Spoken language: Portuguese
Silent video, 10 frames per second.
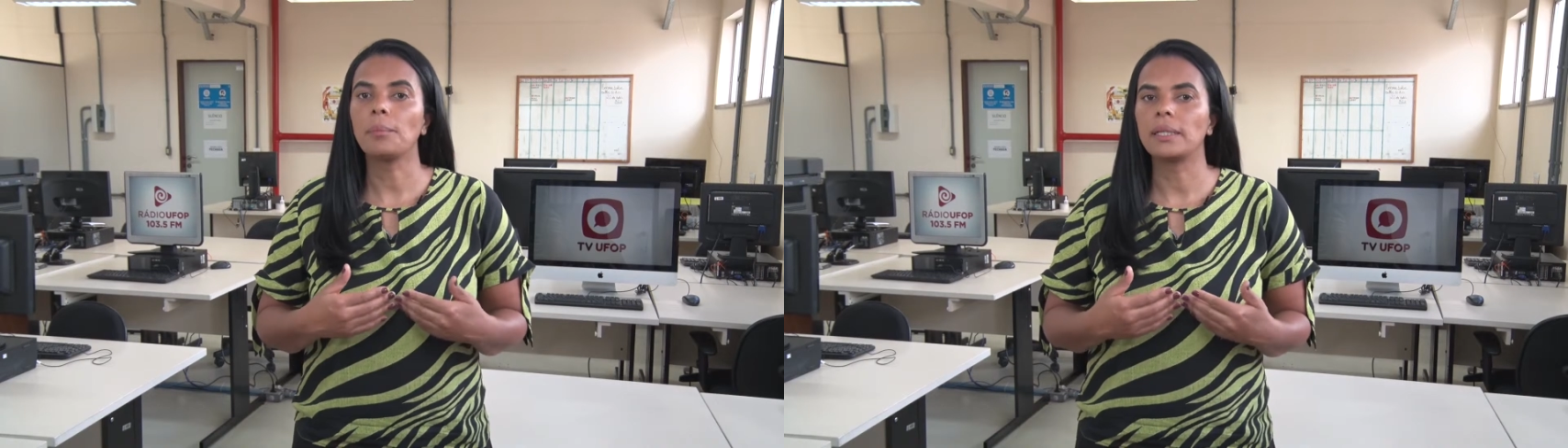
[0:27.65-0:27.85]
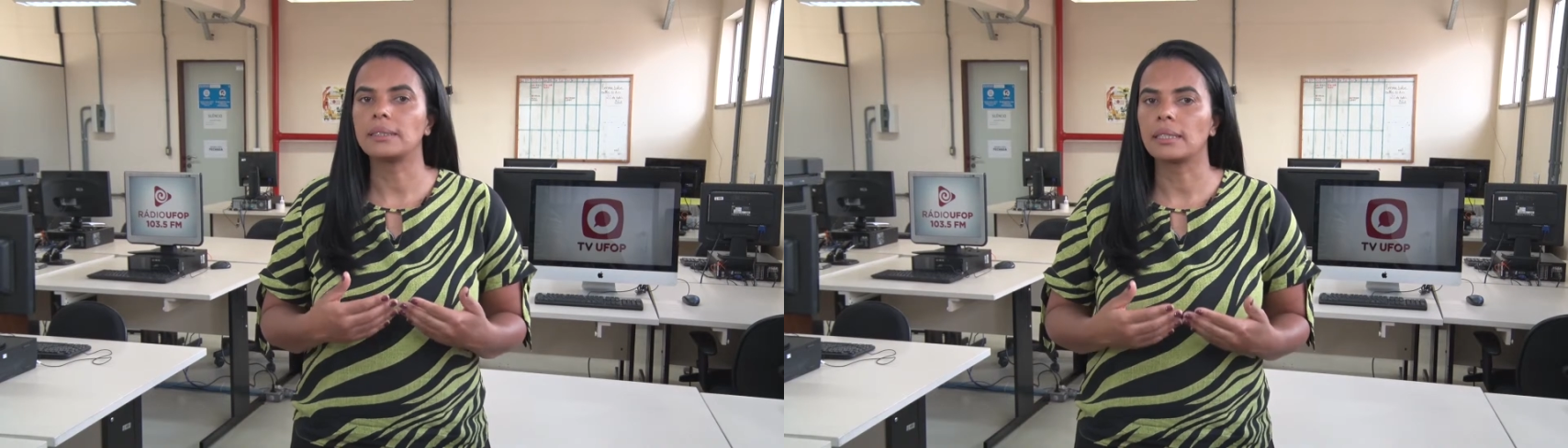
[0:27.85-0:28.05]

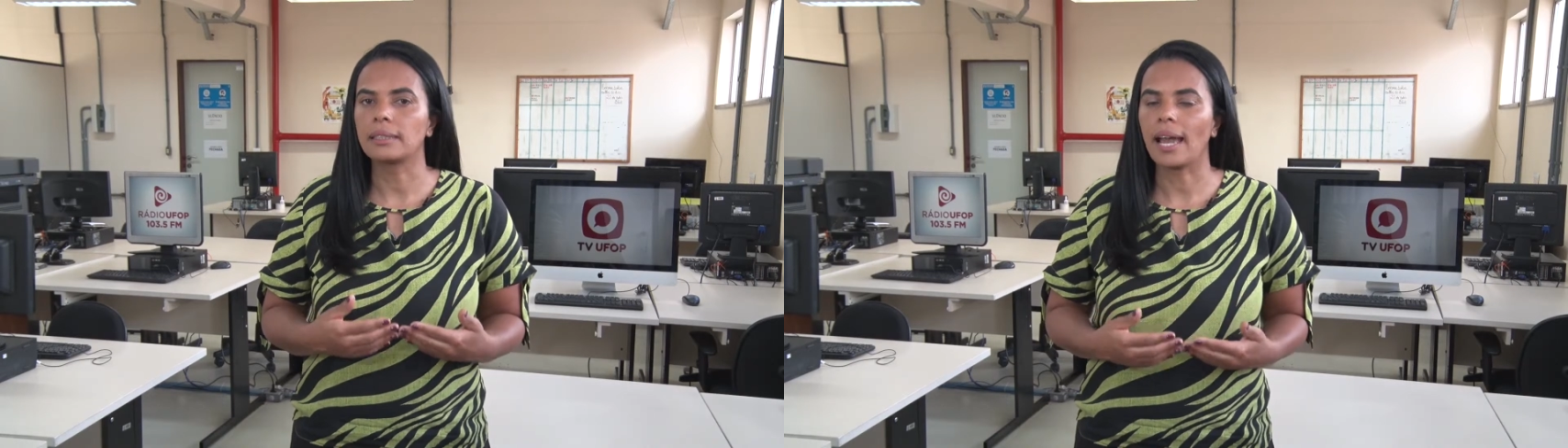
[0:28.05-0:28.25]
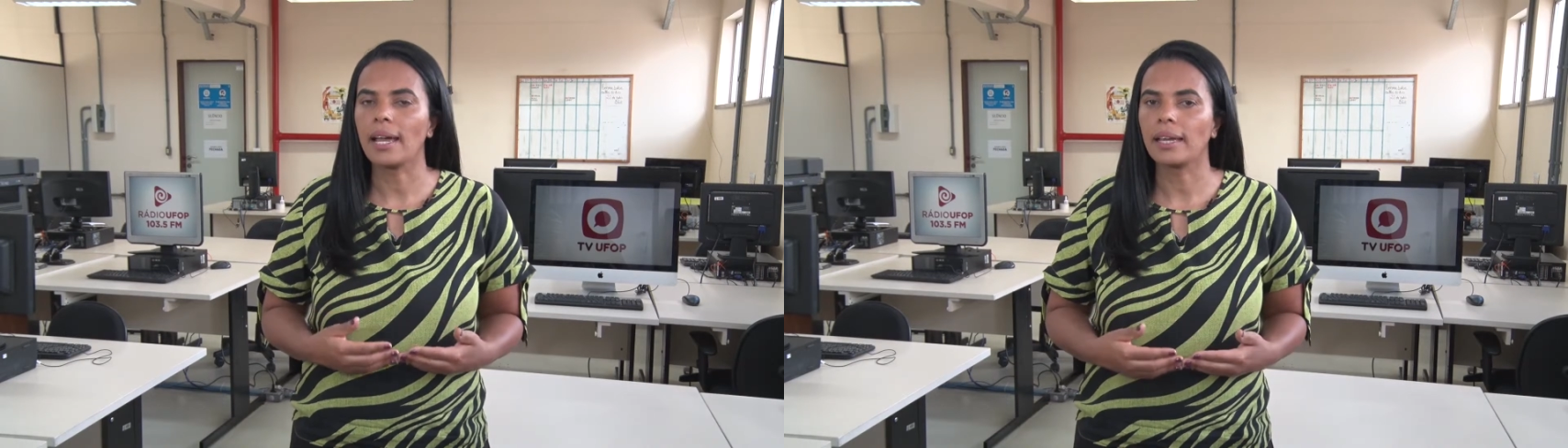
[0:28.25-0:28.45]

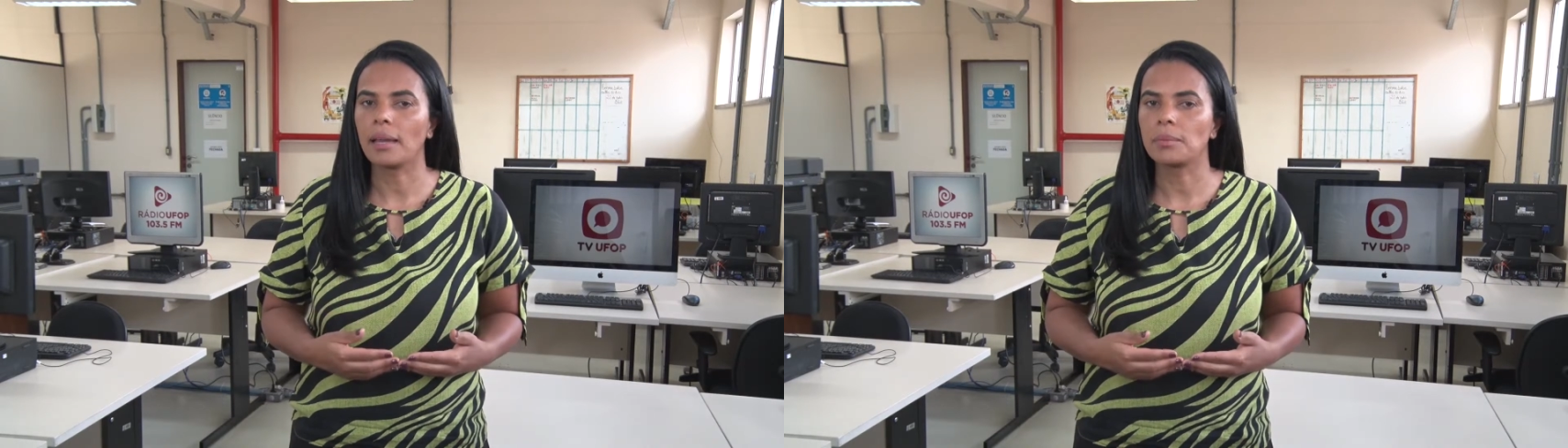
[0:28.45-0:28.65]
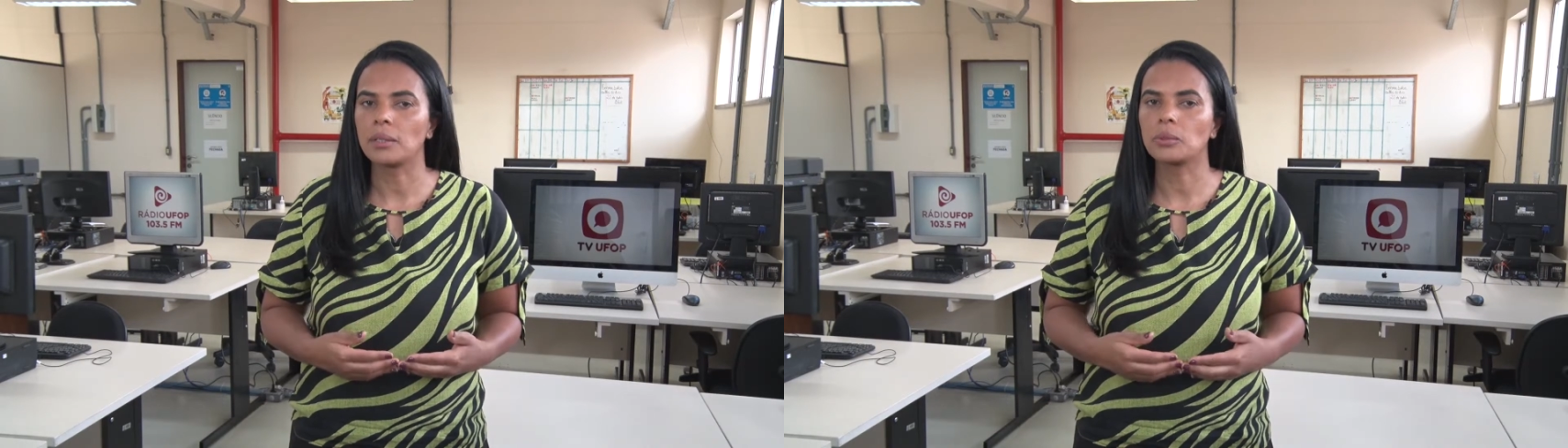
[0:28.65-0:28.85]
apresentar
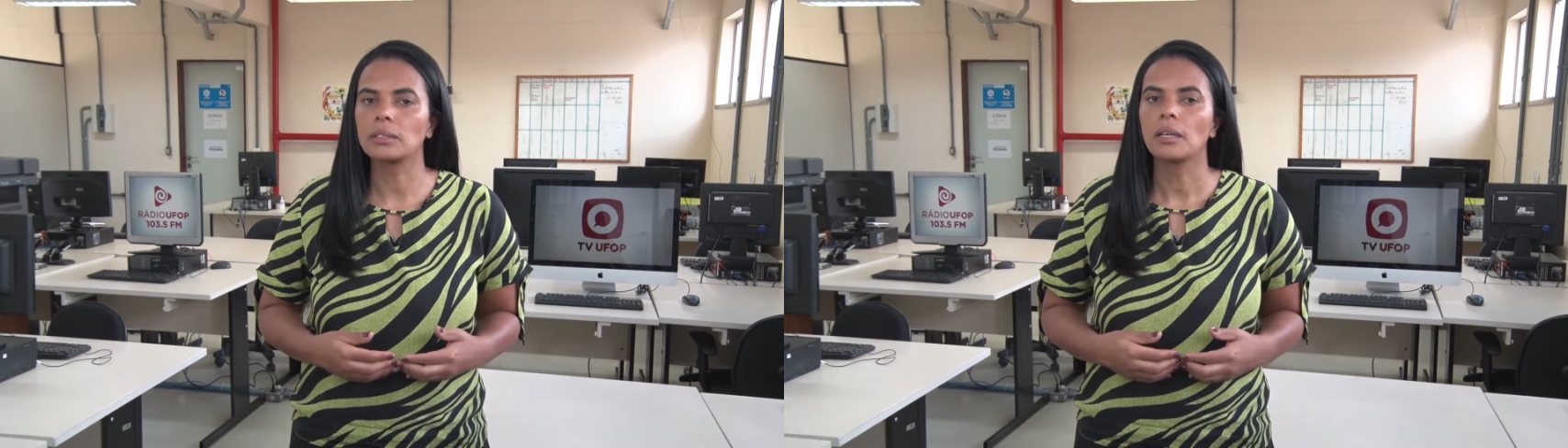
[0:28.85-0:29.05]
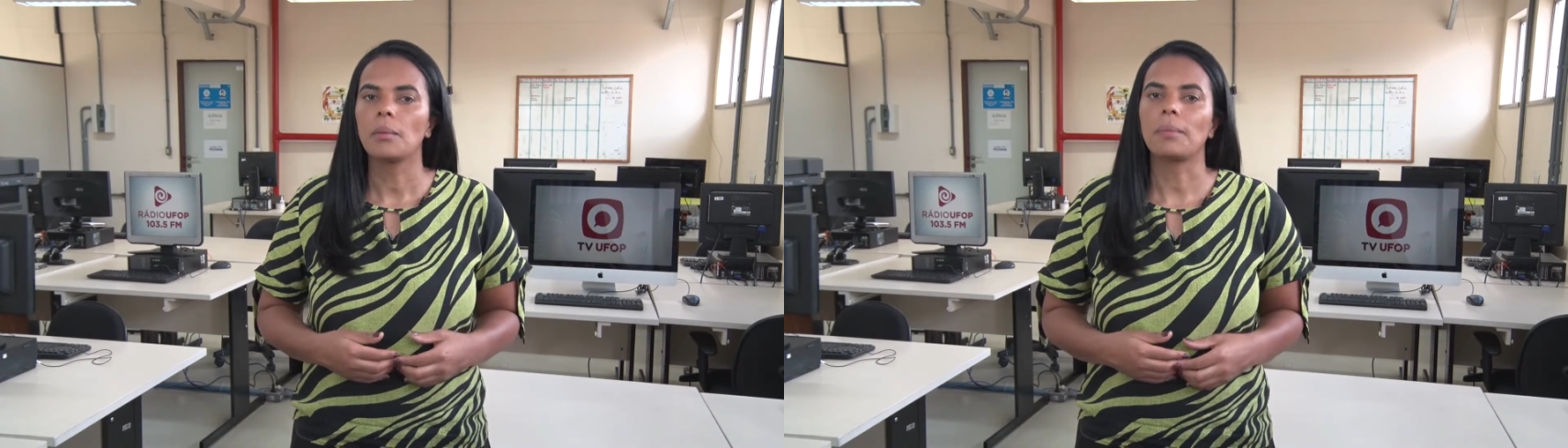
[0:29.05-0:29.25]
caminhos